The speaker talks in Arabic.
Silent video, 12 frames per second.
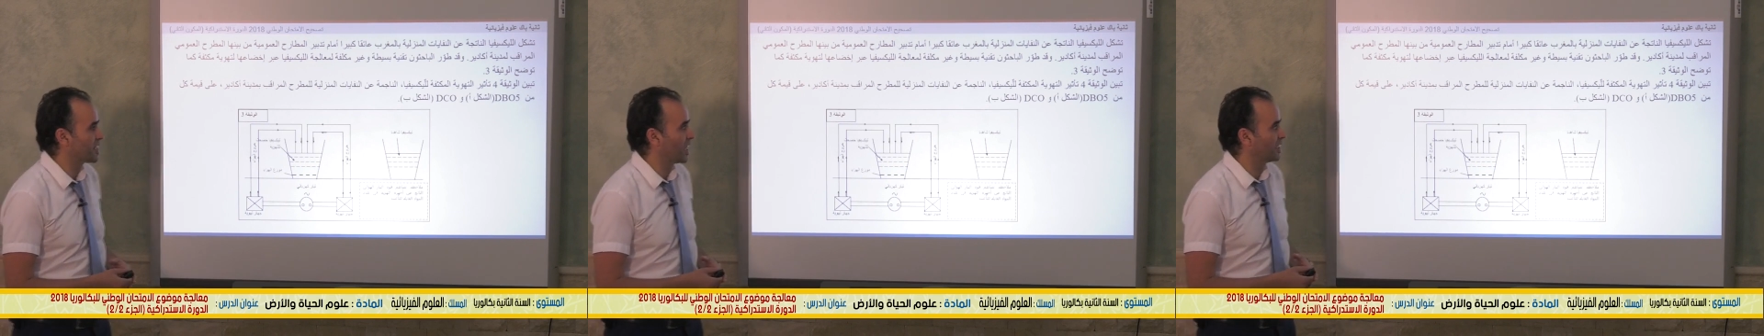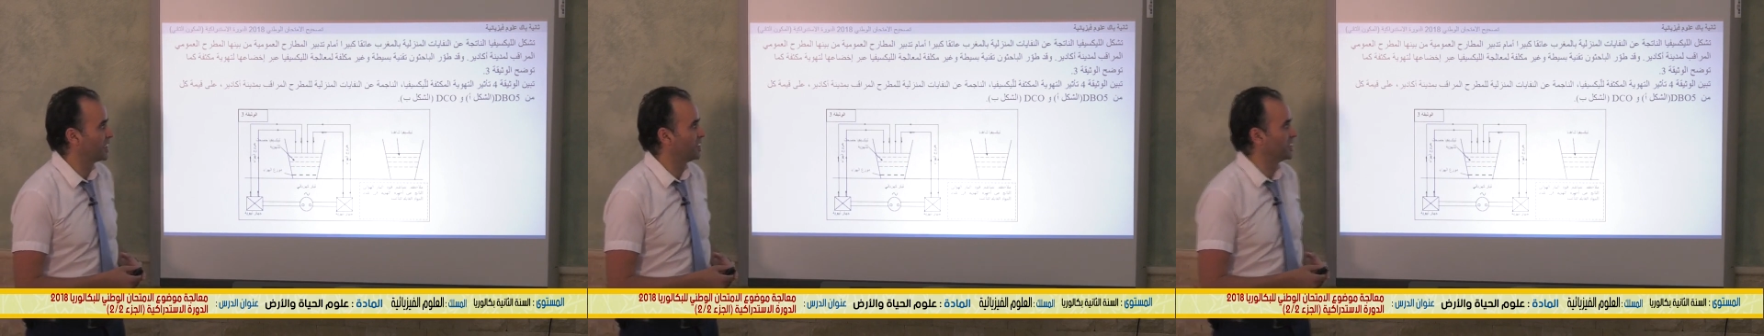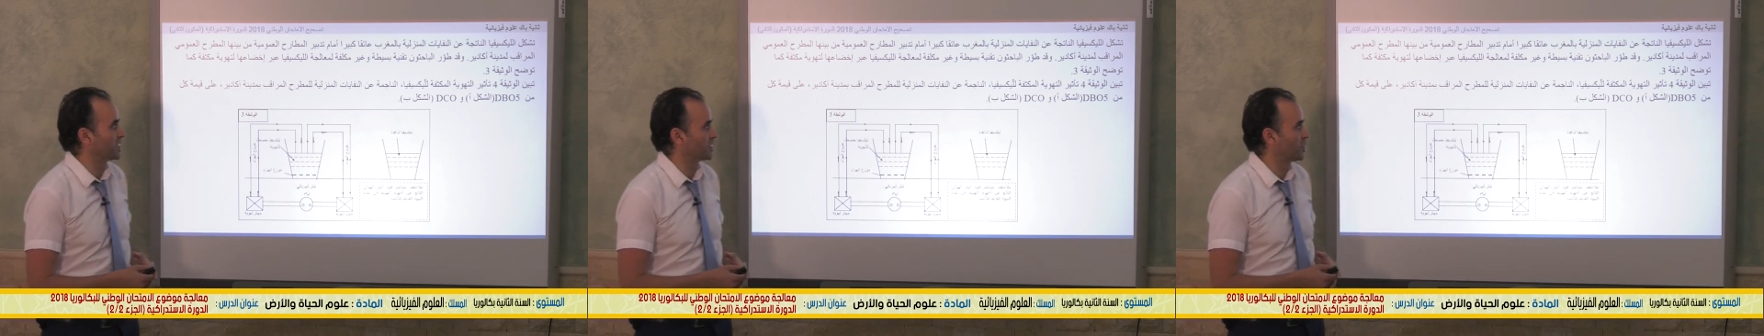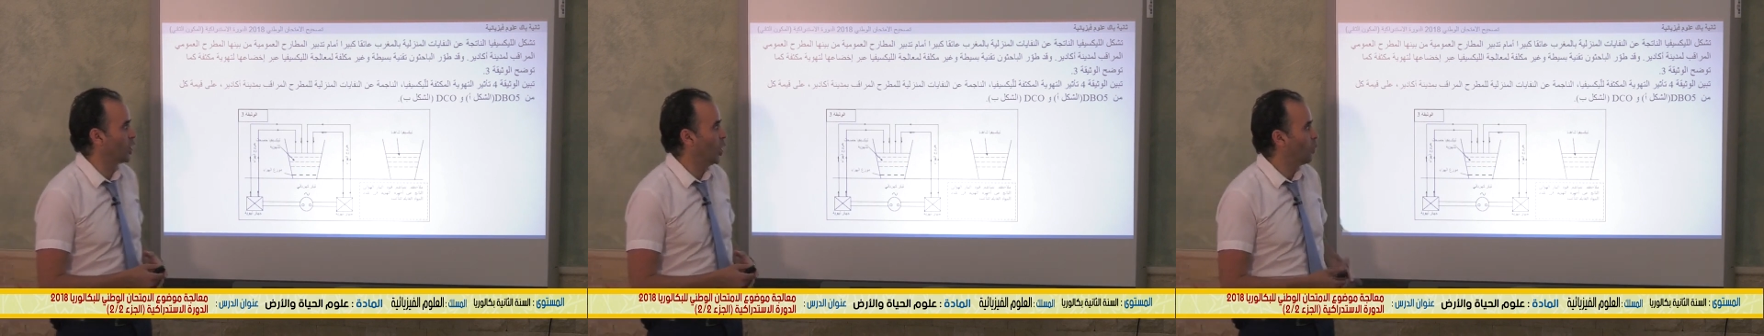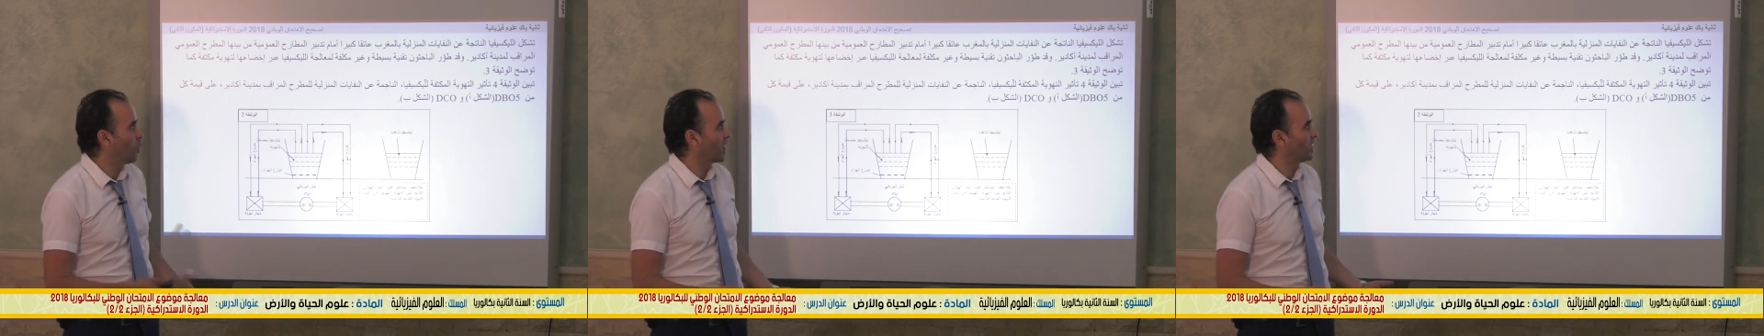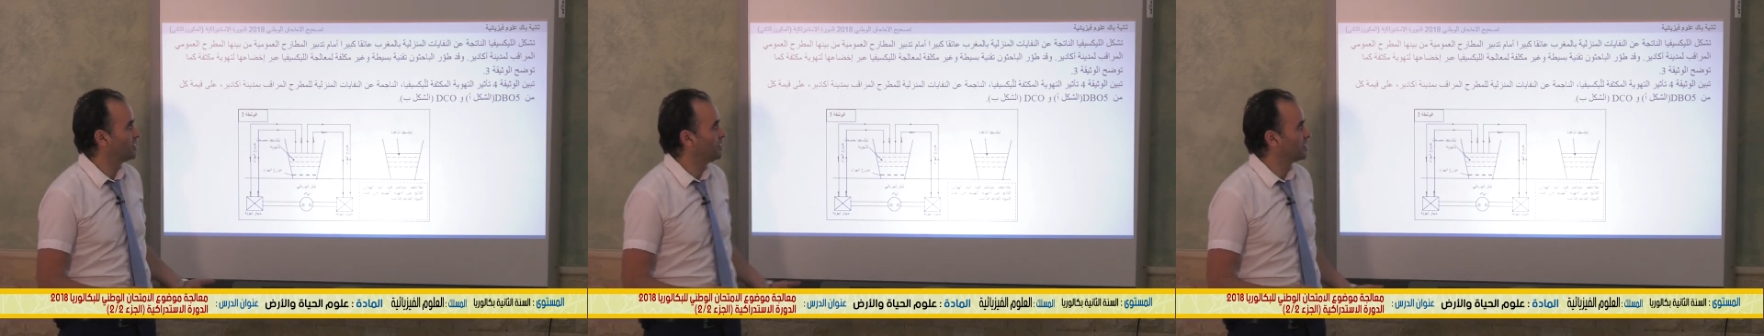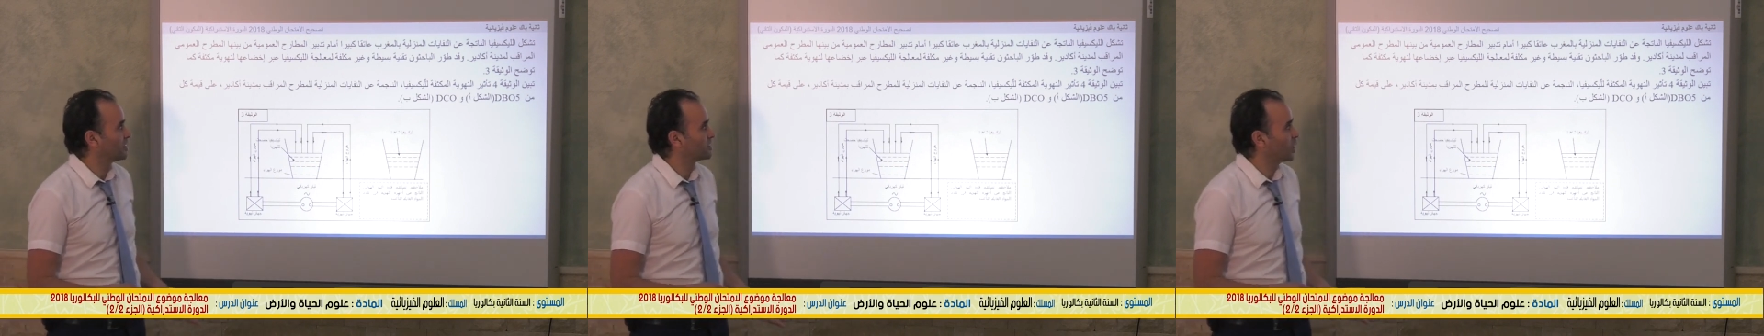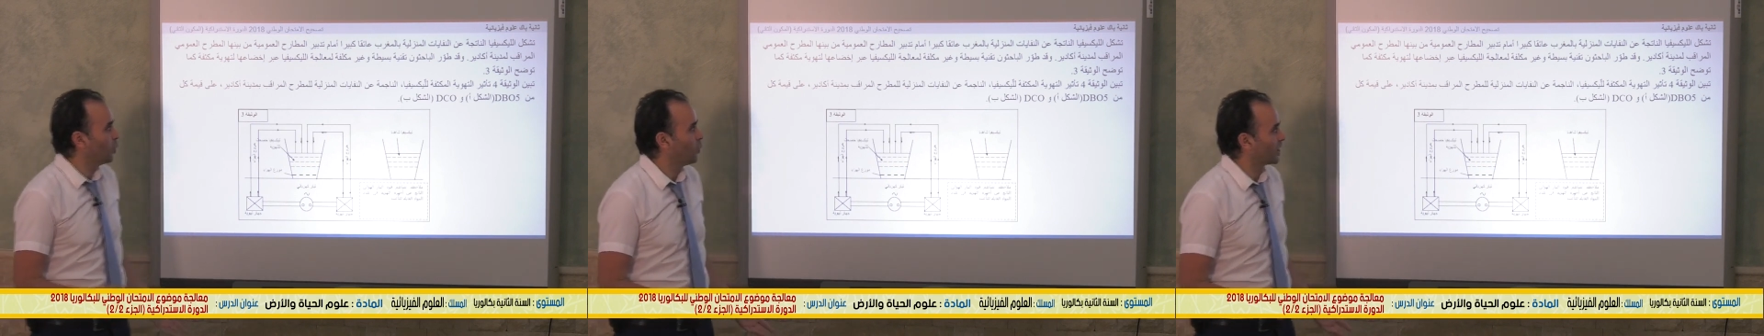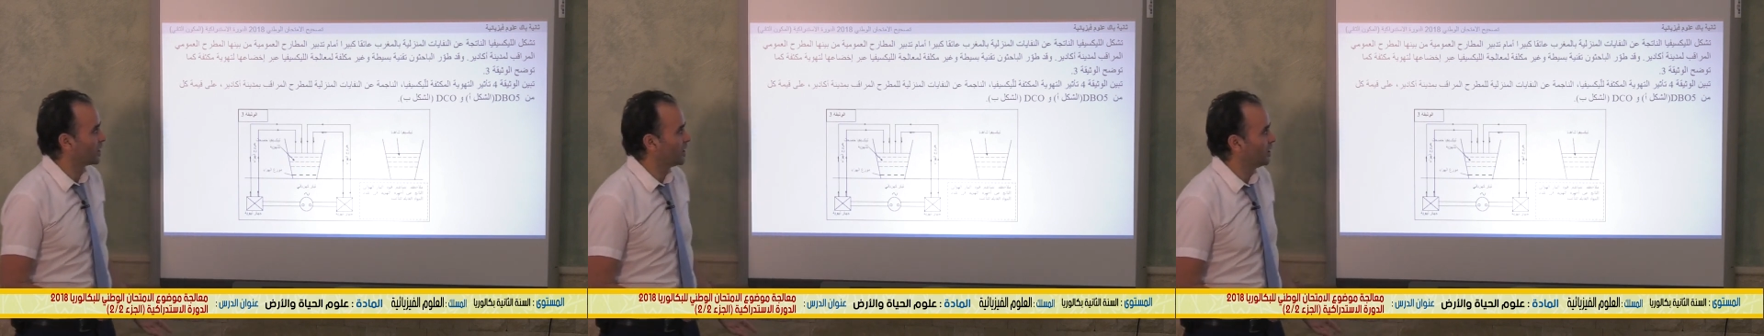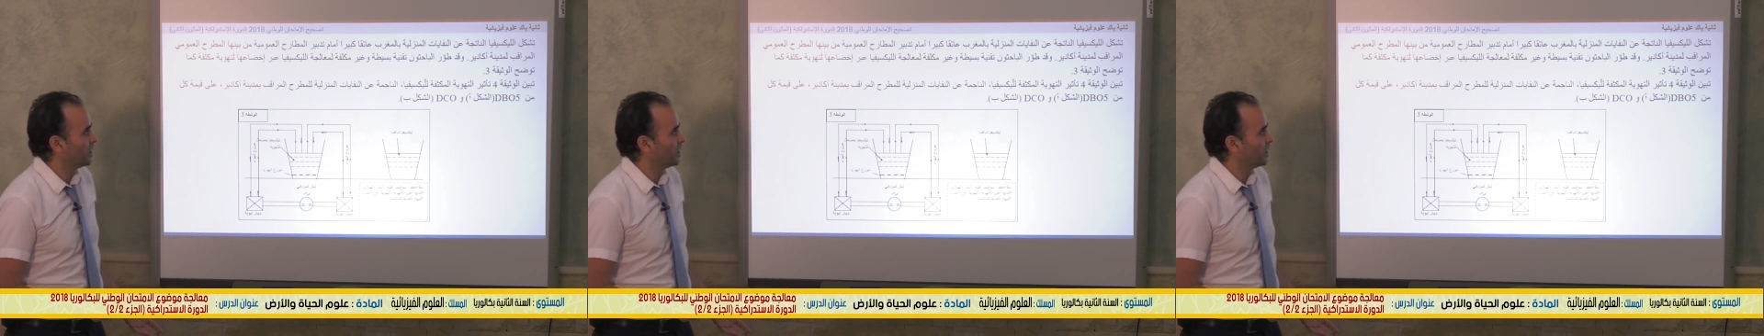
أكادير وقد طور